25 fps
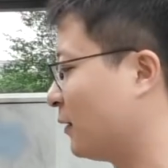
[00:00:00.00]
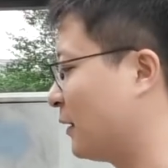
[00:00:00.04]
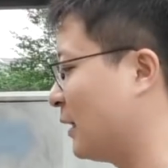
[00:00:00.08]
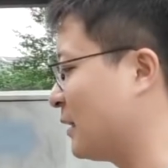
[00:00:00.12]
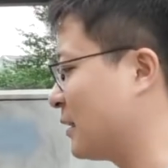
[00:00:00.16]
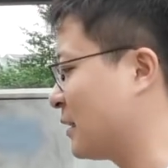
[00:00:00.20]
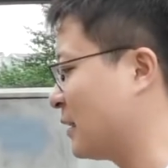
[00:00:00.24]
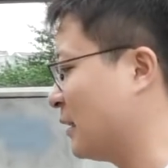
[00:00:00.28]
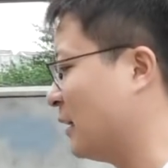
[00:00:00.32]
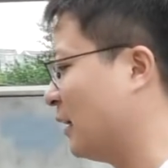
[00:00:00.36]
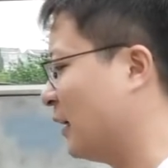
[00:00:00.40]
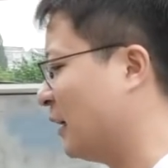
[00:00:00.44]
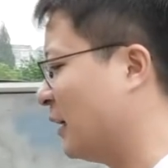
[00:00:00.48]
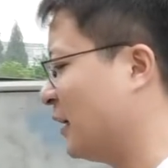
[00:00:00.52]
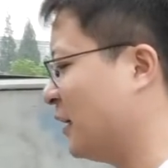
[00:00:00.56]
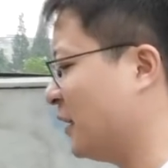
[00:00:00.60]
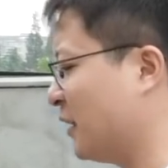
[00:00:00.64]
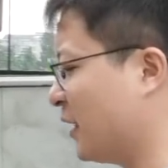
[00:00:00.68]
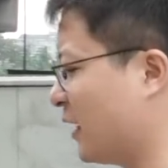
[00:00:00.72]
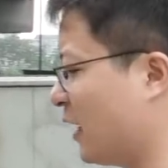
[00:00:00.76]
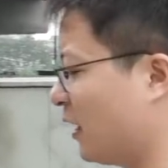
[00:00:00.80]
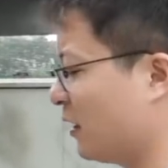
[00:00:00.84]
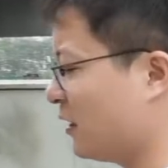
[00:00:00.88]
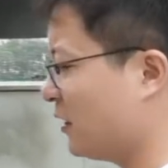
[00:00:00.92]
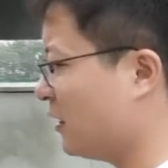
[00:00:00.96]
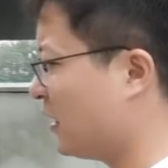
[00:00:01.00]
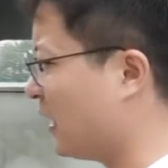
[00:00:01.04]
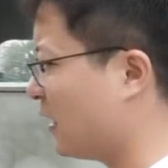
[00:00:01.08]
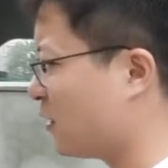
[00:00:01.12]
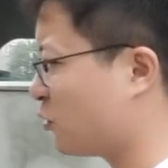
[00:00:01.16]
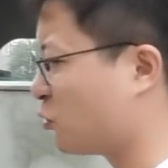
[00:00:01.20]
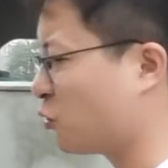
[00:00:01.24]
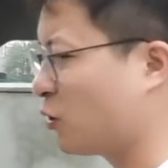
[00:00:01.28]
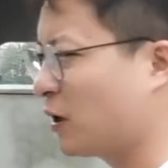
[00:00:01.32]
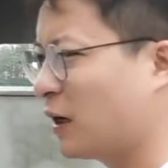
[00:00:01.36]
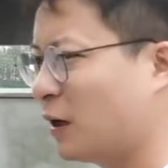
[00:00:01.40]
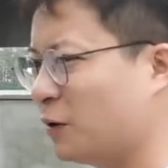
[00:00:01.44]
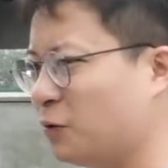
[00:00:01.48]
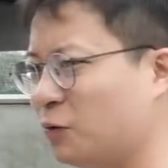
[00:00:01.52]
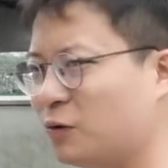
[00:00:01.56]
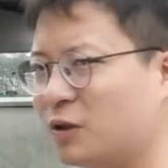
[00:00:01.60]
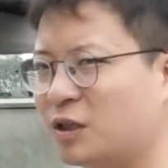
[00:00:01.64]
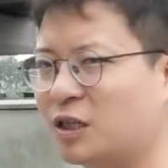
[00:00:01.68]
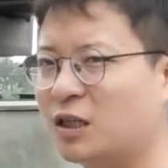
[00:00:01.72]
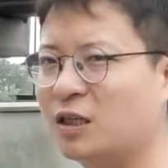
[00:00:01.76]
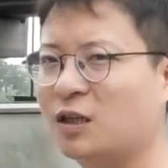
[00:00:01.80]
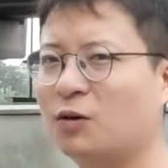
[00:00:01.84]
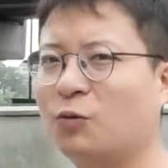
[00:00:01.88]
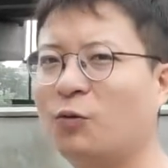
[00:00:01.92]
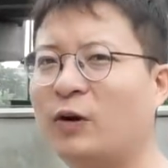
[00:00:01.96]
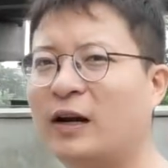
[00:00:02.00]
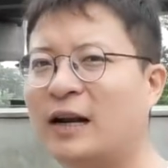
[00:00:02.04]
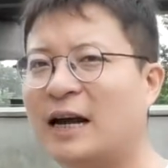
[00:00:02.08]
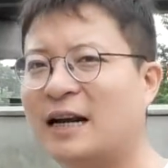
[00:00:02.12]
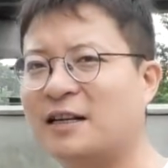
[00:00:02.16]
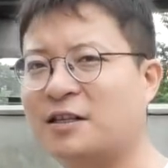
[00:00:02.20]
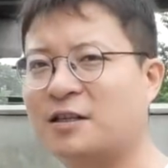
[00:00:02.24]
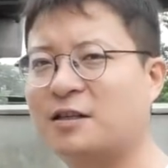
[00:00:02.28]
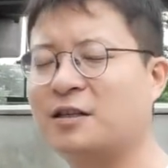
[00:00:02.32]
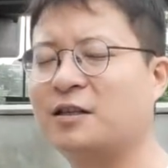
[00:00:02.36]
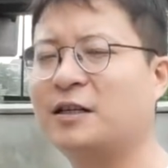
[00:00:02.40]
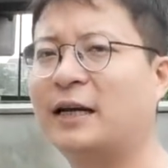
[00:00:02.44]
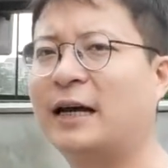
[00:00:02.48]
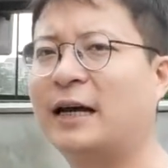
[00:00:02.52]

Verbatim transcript: 但是你要一旦说到预期，未来十